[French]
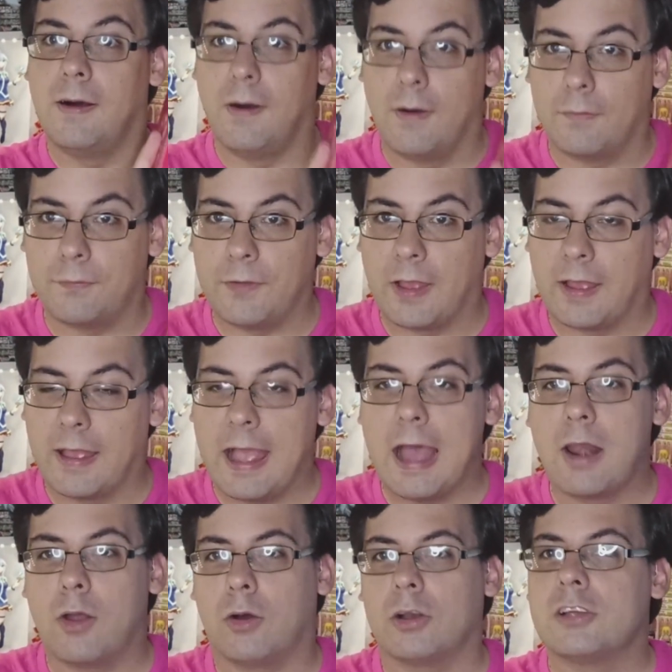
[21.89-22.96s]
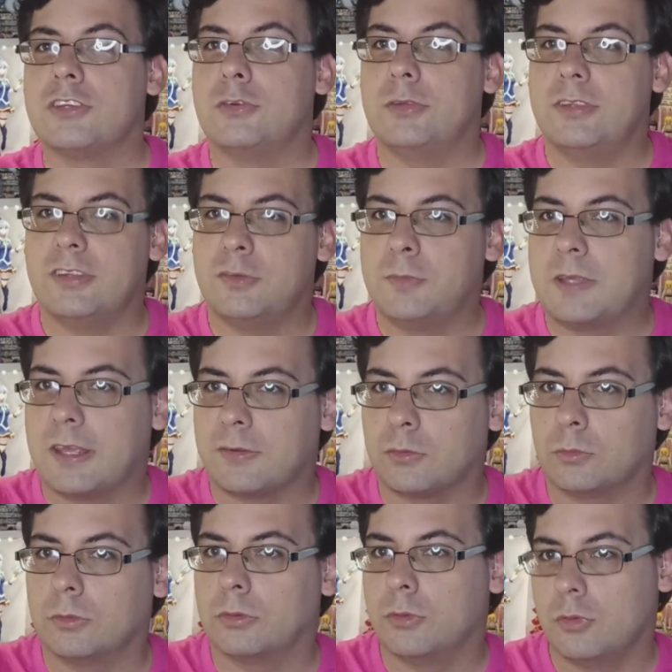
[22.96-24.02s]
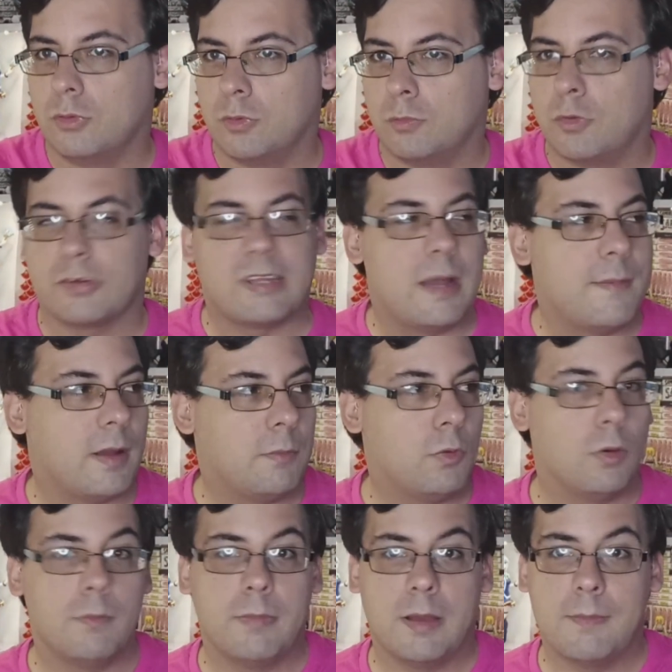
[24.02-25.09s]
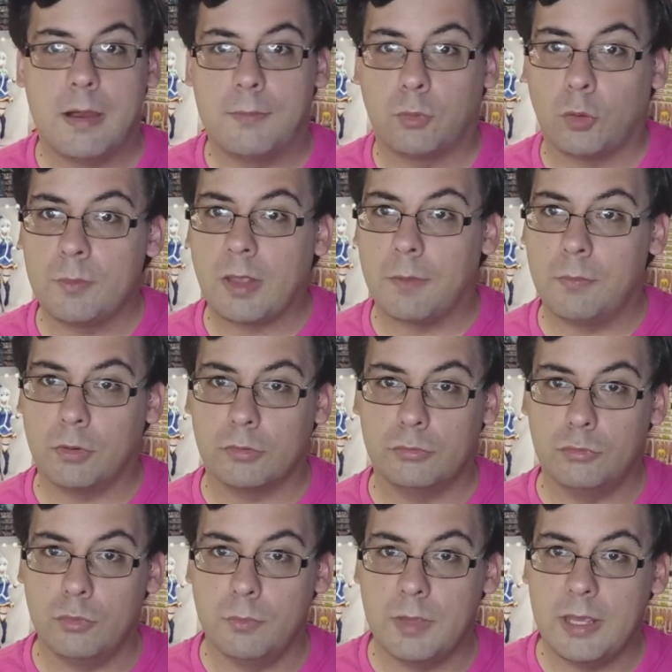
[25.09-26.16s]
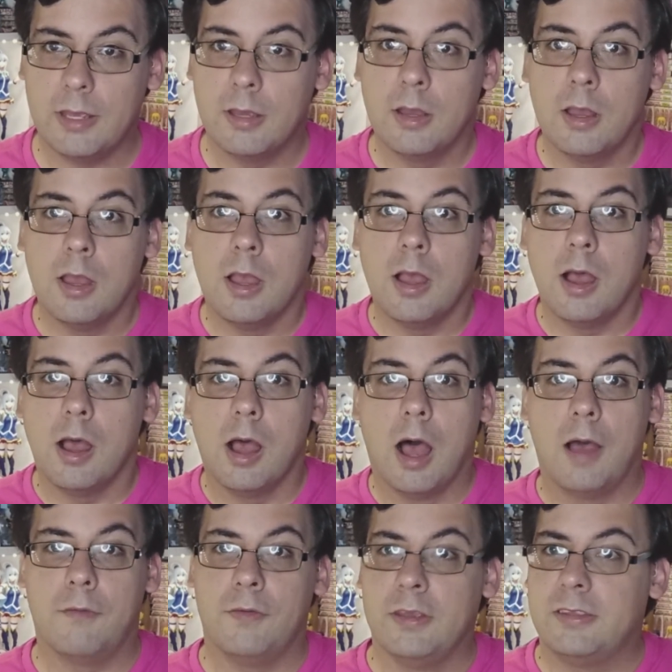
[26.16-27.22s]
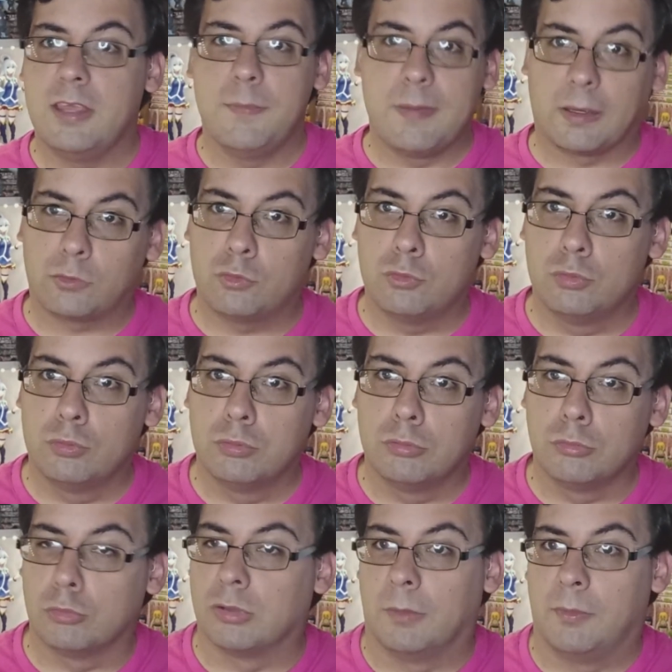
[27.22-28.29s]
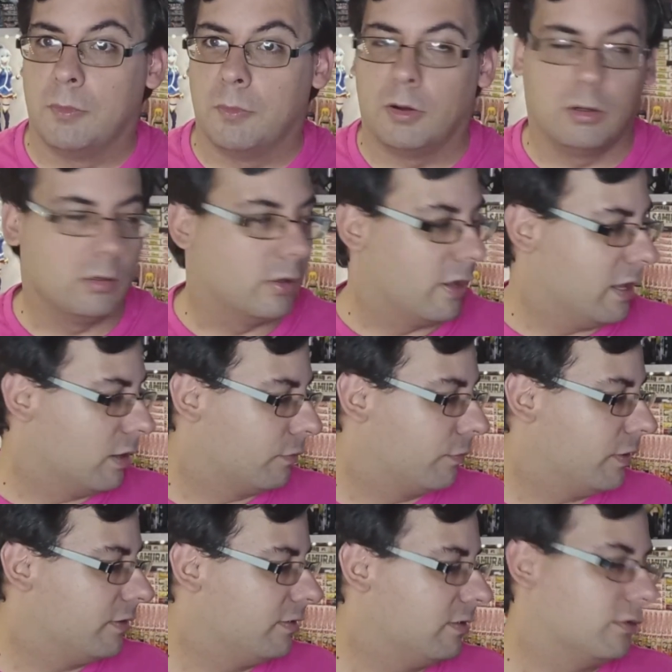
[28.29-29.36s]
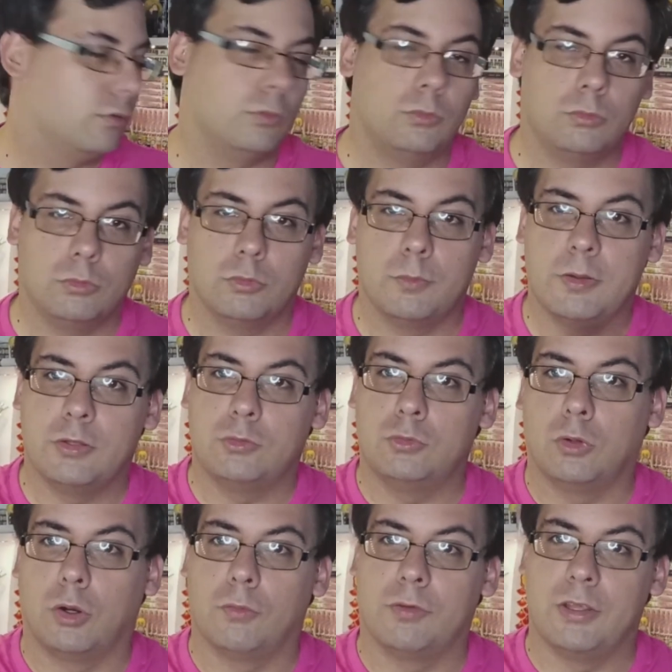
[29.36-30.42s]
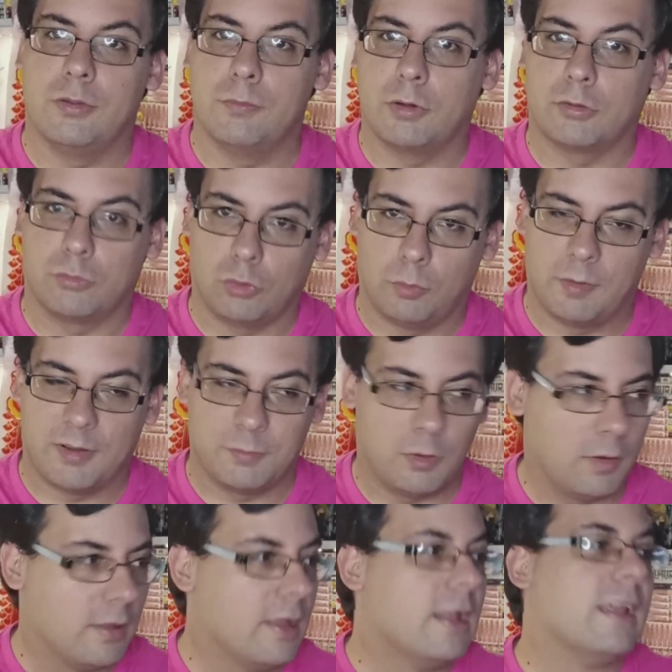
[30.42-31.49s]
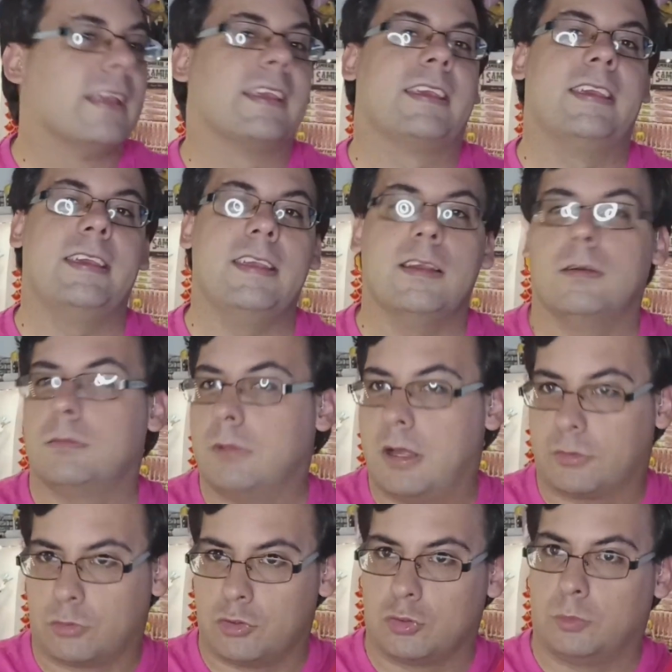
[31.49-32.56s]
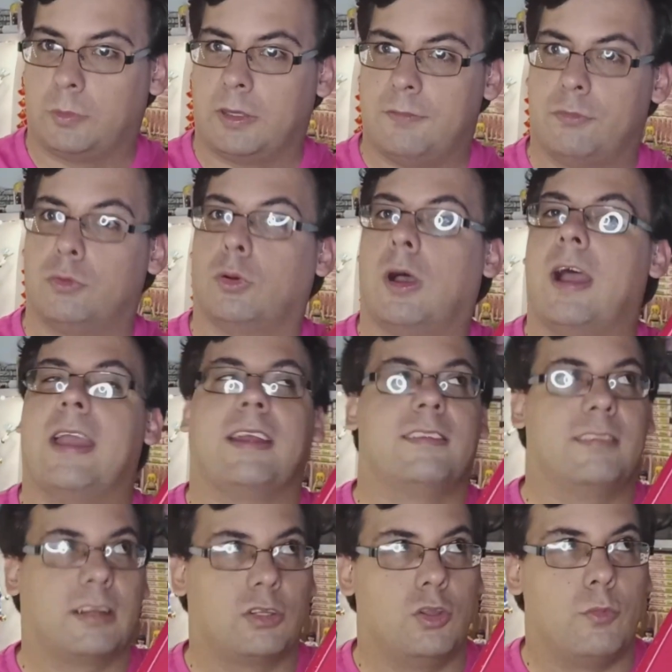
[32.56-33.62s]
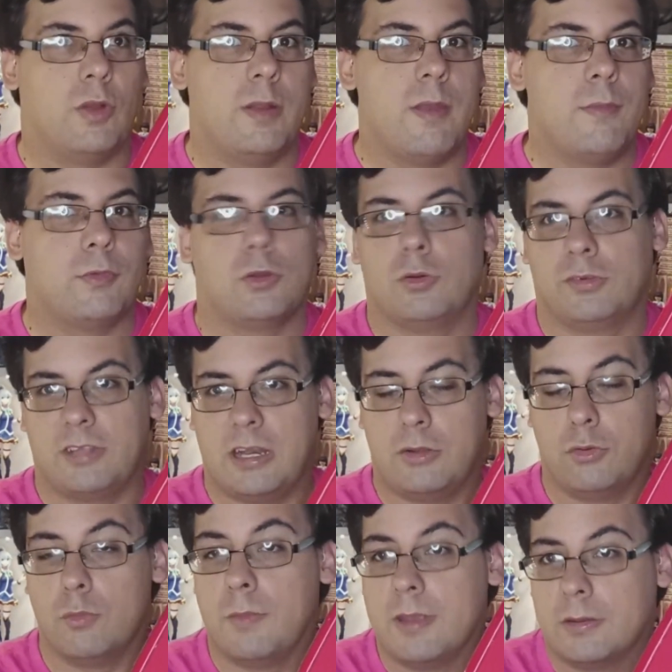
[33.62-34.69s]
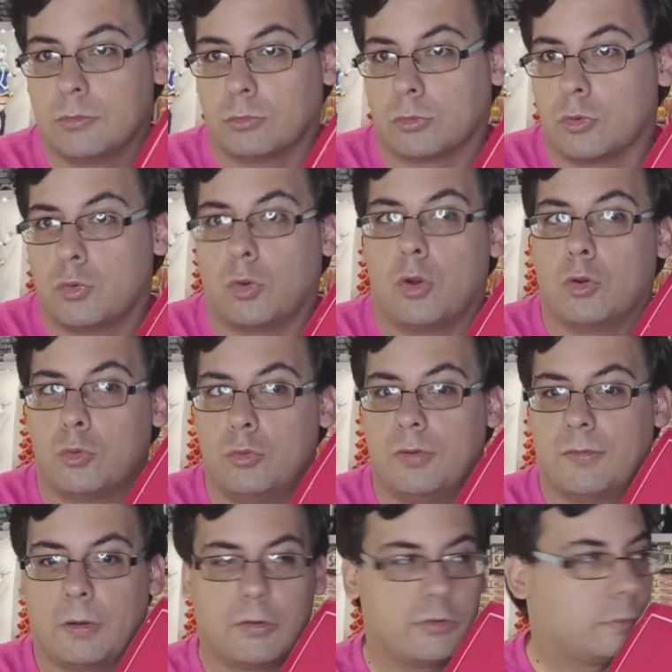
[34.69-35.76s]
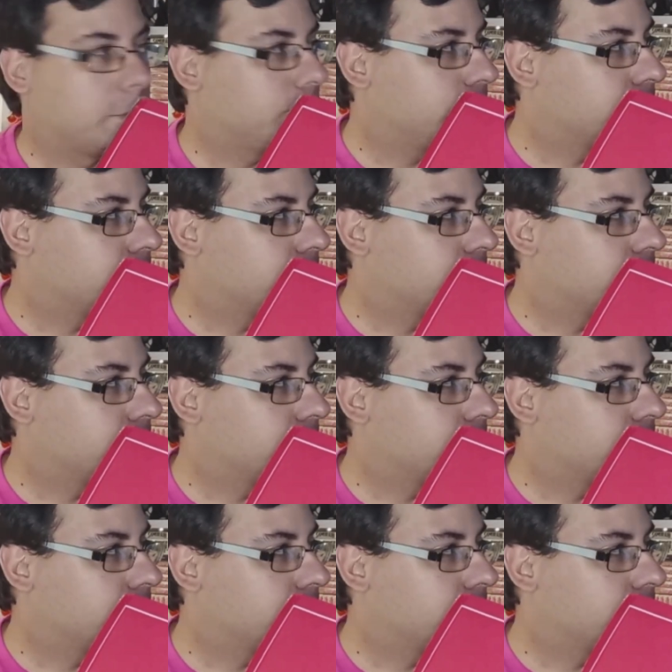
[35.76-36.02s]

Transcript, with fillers: Enfin, alors j'ai eu des explications de Neon Box. Apparemment, bah, ma première box de mai, avait été perdu, tout simplement. Et en fait, ils ont euh, bah, du coup renvoyé une box de remplacement qui, à ce que je comprends, sera exactement la même que celle de mai, donc il n'y aura aucune différence.